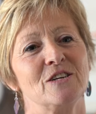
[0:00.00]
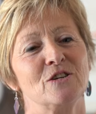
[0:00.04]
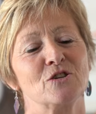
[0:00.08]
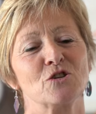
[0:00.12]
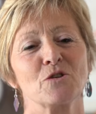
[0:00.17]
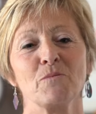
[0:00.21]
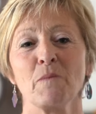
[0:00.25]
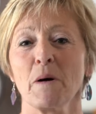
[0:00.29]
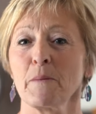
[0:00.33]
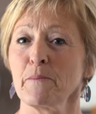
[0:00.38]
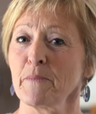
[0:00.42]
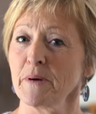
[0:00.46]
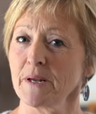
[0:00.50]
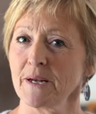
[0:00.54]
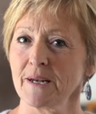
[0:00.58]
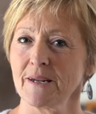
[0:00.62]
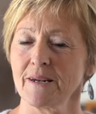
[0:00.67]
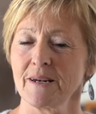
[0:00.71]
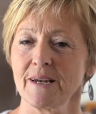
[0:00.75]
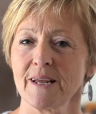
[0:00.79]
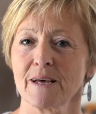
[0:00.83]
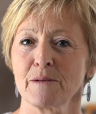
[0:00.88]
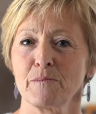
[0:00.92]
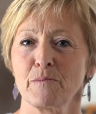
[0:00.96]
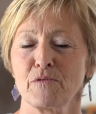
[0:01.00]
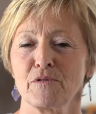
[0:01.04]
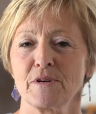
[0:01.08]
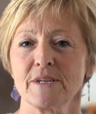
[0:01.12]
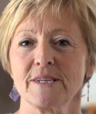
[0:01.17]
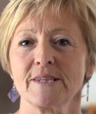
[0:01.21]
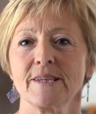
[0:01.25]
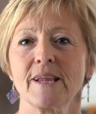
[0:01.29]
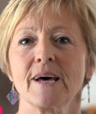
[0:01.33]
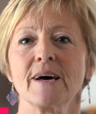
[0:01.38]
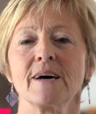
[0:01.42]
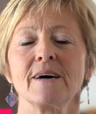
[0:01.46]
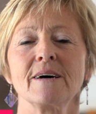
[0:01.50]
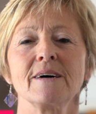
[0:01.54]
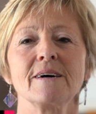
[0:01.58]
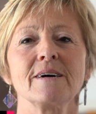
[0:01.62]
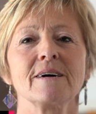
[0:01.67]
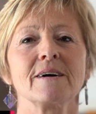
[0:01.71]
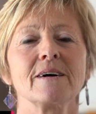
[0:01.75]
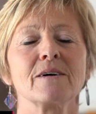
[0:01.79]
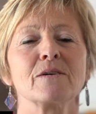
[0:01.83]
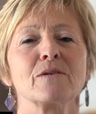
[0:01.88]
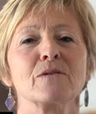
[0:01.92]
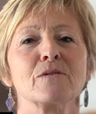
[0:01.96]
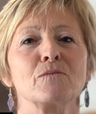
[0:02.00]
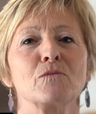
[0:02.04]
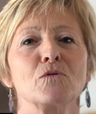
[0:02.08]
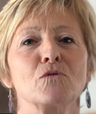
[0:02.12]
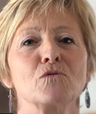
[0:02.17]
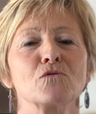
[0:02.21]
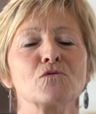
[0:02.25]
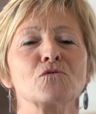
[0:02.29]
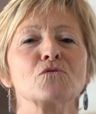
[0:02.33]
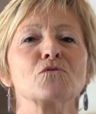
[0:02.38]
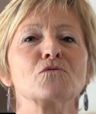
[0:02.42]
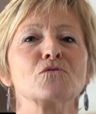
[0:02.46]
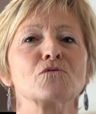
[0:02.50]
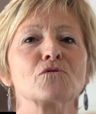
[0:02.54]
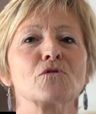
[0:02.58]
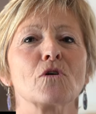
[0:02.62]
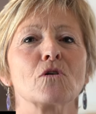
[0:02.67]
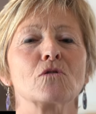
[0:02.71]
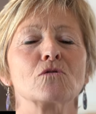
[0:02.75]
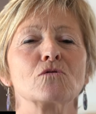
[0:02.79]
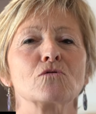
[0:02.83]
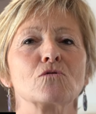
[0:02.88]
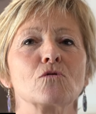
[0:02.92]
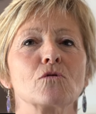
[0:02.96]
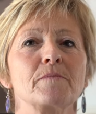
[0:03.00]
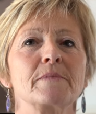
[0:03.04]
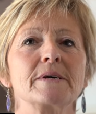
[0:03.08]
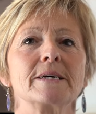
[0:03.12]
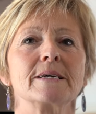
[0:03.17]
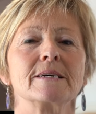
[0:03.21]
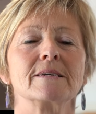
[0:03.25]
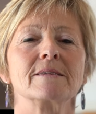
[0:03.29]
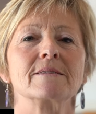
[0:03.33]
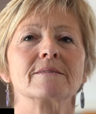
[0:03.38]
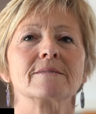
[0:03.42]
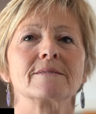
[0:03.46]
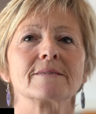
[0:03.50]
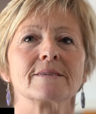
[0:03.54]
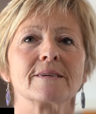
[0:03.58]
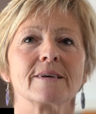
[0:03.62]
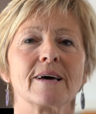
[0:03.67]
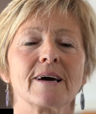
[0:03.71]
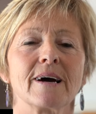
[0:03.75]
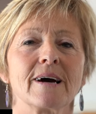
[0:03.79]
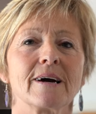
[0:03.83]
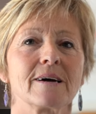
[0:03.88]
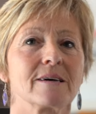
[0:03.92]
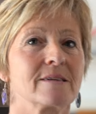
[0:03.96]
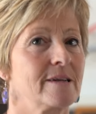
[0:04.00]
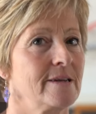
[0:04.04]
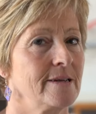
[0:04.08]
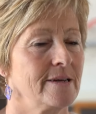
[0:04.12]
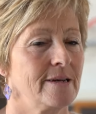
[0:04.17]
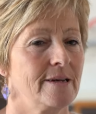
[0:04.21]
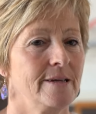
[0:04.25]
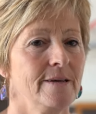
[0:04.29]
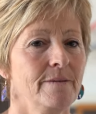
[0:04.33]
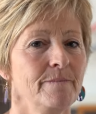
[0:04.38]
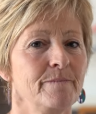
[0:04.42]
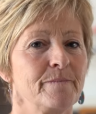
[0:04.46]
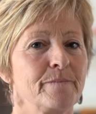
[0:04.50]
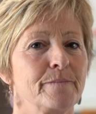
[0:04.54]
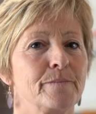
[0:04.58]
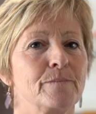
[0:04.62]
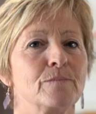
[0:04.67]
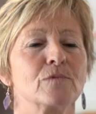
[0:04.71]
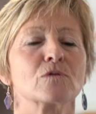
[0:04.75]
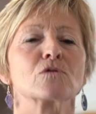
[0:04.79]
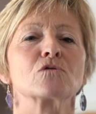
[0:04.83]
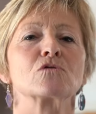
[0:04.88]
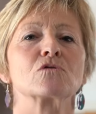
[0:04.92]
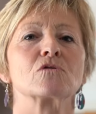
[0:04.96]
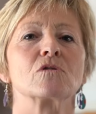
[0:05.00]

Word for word: Je m'appelle Liliane Pollinard, euh, mon nom dans le domaine c'est Art pour